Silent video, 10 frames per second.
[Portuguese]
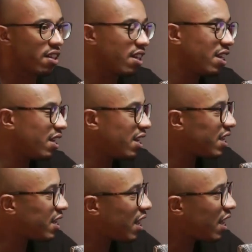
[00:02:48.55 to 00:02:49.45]
Né?
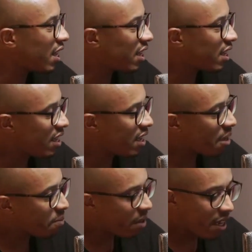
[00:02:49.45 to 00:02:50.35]
Né? E
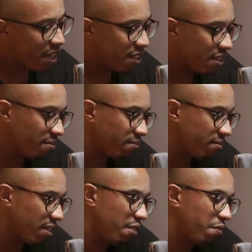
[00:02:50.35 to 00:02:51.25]
aí, beleza.
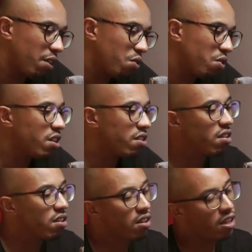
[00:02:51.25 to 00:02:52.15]
Ele falou
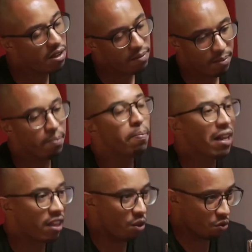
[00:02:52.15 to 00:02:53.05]
isso e
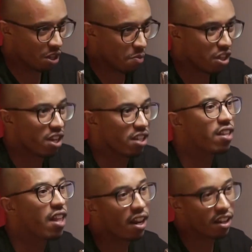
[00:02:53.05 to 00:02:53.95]
bateu justamente nessa
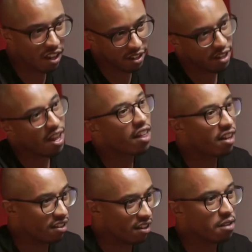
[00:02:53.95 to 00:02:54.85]
tecla de graça a
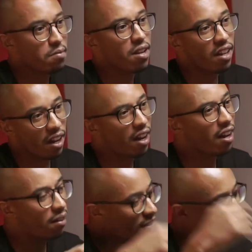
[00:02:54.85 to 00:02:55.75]
graça receber, lá,
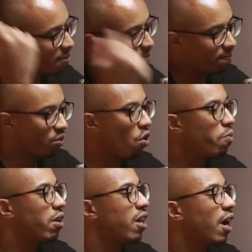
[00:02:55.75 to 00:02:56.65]
lá, lá, lá e
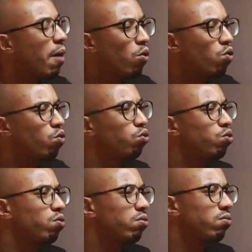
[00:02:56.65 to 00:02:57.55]
tome ele. Acabou o
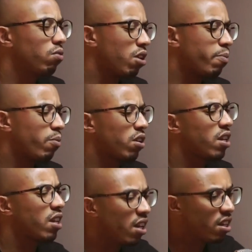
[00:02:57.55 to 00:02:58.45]
culto. Tô na porta
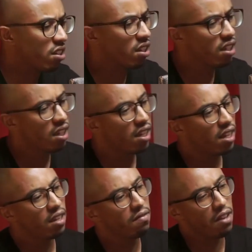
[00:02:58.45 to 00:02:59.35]
da igreja.
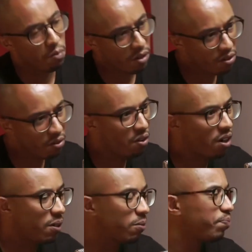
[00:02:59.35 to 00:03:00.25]
Vem o pastor.